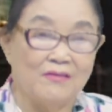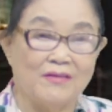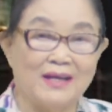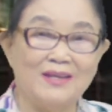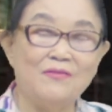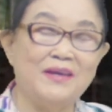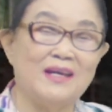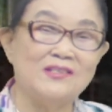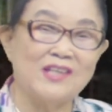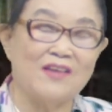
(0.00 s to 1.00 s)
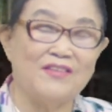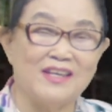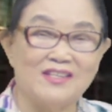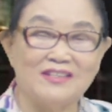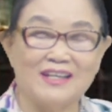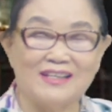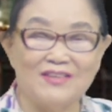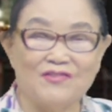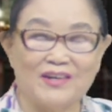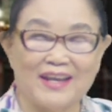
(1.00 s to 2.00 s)
Và nếu quý vị ở xa về chơi
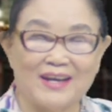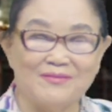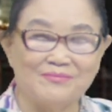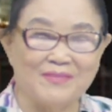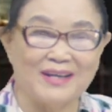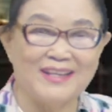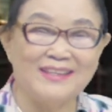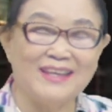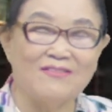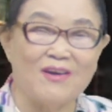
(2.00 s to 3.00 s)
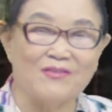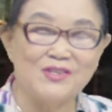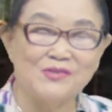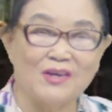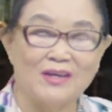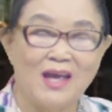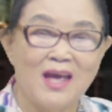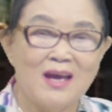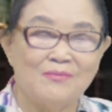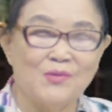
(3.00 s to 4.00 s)
California, mời đến văn phòng của chúng tôi
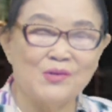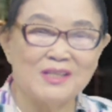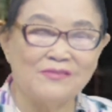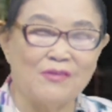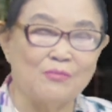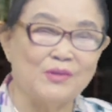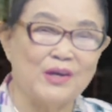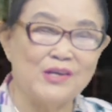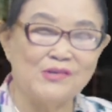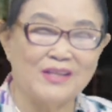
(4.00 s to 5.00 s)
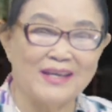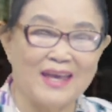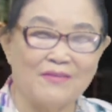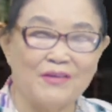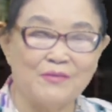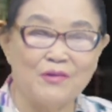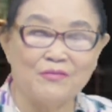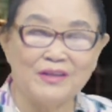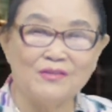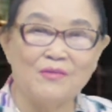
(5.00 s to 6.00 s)
mua sách phong thủy của tác giả Nguyễn
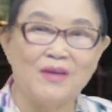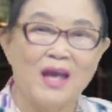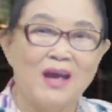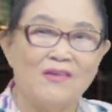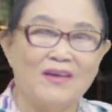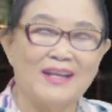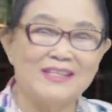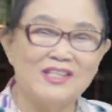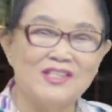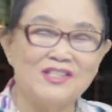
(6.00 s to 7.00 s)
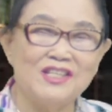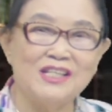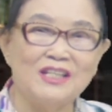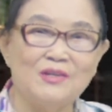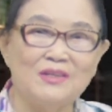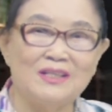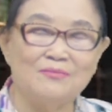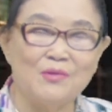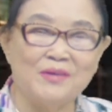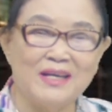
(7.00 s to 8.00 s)
Phúc Vĩnh Tung, hoặc là Chinh Chiến Điêu
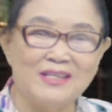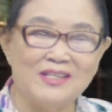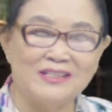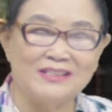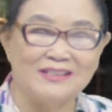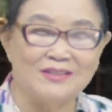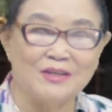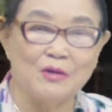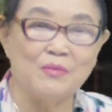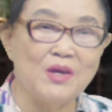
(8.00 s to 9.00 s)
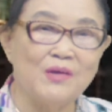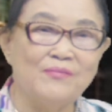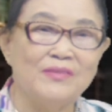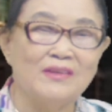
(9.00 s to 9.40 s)
Linh, bút ký Chiến Trường của Kiều Dương.